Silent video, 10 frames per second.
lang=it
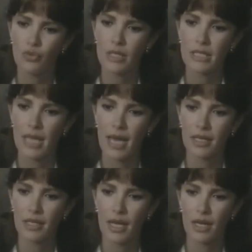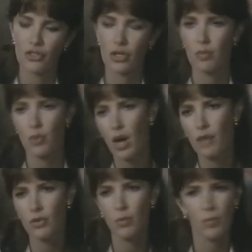Persone che fanno insieme affari
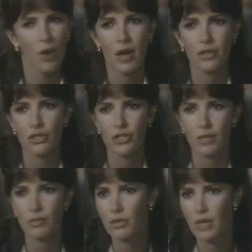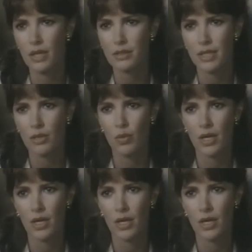vantaggiosi non si uccidono fra loro